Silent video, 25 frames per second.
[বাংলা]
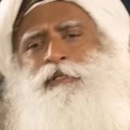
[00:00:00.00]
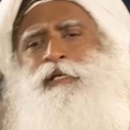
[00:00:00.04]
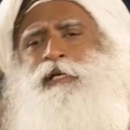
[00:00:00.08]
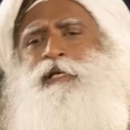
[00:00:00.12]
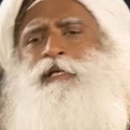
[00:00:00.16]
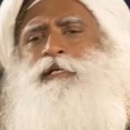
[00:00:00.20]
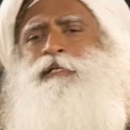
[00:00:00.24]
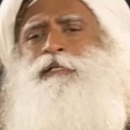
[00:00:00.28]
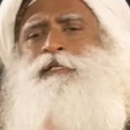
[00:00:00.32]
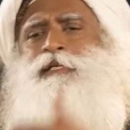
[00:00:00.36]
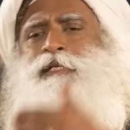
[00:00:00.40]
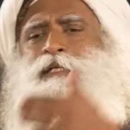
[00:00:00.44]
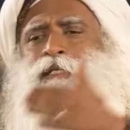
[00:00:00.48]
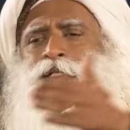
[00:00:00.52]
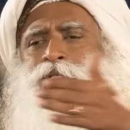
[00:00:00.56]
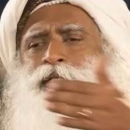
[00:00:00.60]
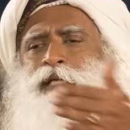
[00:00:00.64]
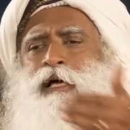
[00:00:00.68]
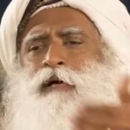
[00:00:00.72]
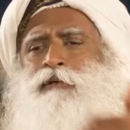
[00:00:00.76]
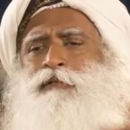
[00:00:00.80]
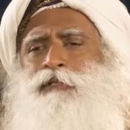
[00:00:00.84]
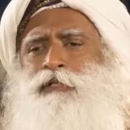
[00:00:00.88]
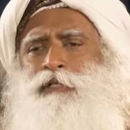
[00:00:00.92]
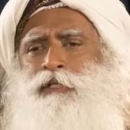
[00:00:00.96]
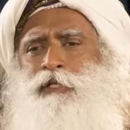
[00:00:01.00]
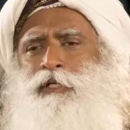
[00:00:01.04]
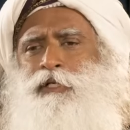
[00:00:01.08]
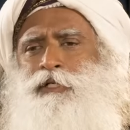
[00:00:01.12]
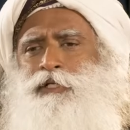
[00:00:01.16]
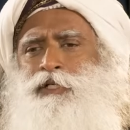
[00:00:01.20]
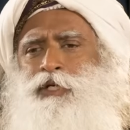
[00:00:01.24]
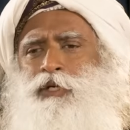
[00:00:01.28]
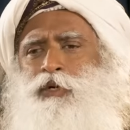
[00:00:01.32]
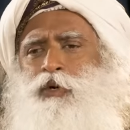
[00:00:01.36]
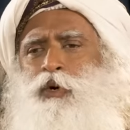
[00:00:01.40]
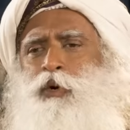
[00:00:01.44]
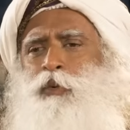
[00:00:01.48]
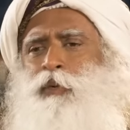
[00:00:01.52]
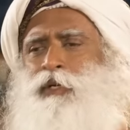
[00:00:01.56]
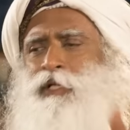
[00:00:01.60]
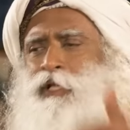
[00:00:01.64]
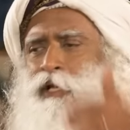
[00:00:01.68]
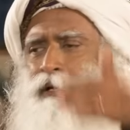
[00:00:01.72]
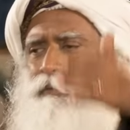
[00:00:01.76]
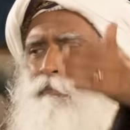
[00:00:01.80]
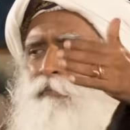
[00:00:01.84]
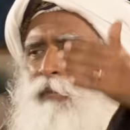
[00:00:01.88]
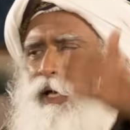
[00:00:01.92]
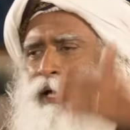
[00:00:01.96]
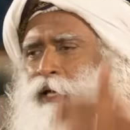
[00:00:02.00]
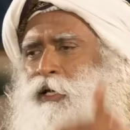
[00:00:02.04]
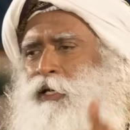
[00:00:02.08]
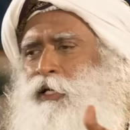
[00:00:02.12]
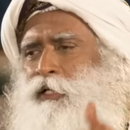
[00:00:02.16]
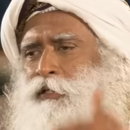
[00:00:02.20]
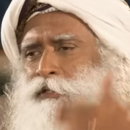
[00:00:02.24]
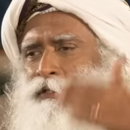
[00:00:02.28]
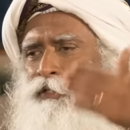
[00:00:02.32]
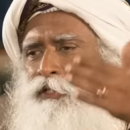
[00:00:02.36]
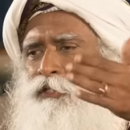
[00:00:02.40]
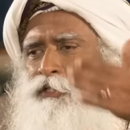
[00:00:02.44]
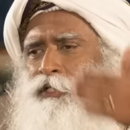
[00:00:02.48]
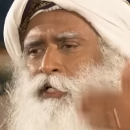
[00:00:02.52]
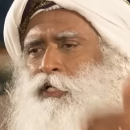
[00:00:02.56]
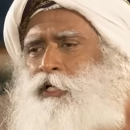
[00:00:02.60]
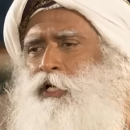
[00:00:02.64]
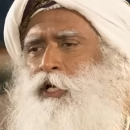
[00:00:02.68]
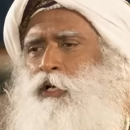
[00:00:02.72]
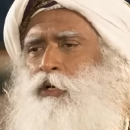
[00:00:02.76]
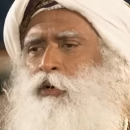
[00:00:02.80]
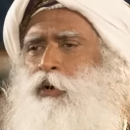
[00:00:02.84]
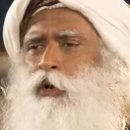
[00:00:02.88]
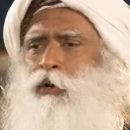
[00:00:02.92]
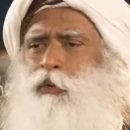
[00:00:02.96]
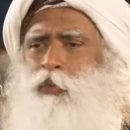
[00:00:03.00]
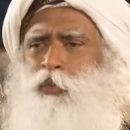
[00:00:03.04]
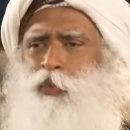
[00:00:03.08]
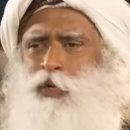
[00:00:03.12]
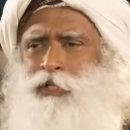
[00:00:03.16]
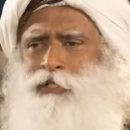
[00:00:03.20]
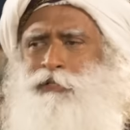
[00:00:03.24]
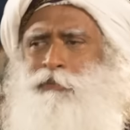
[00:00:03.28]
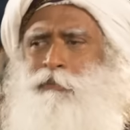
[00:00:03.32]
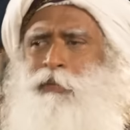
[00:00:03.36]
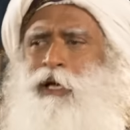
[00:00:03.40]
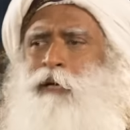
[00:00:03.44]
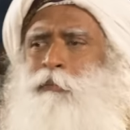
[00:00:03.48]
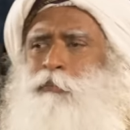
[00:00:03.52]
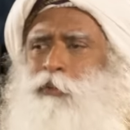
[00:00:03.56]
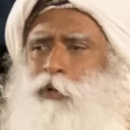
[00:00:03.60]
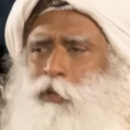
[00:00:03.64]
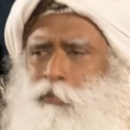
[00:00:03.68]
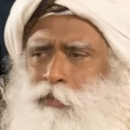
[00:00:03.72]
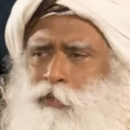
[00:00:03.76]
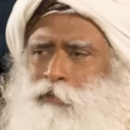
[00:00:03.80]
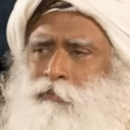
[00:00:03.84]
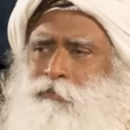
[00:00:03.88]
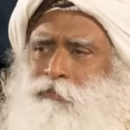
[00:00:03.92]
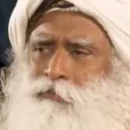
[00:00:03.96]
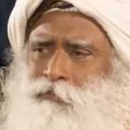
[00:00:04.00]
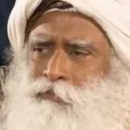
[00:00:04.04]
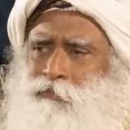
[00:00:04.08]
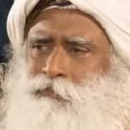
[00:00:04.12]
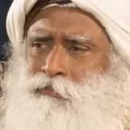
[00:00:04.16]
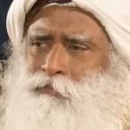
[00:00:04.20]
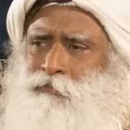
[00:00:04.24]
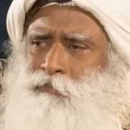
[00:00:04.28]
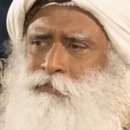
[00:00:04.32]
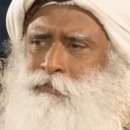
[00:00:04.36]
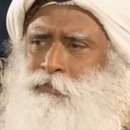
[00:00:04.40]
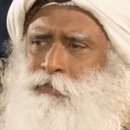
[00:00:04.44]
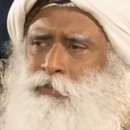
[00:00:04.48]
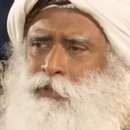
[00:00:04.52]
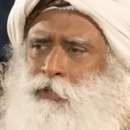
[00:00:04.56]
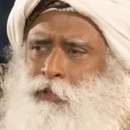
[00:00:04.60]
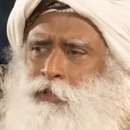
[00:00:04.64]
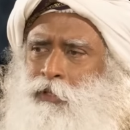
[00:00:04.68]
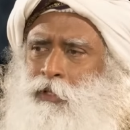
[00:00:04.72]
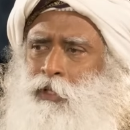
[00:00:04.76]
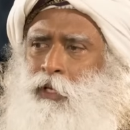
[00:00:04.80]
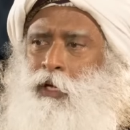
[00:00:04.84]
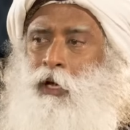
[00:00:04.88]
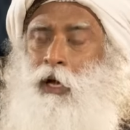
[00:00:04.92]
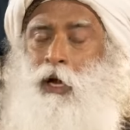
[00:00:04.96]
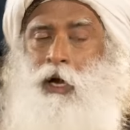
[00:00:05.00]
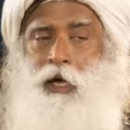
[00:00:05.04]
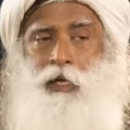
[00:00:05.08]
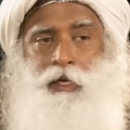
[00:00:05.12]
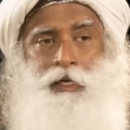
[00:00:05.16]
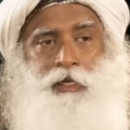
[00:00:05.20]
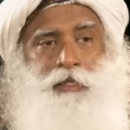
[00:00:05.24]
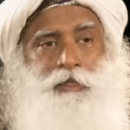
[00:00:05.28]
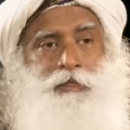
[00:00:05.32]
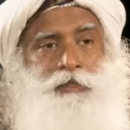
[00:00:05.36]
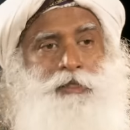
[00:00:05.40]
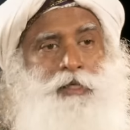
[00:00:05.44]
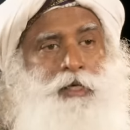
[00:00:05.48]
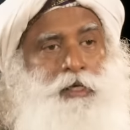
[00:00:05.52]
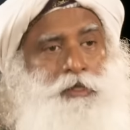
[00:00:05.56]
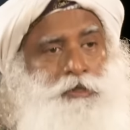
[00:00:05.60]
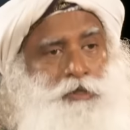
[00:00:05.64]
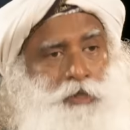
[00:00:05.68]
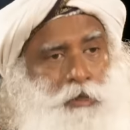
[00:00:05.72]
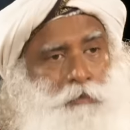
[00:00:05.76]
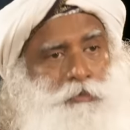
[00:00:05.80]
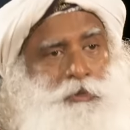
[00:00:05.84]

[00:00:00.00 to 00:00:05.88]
আমার কথা হলো ছ হাজার বছর আগে একটি লোক ছিল কি ছিল না তাতে আমার কি যায় আসে যদি না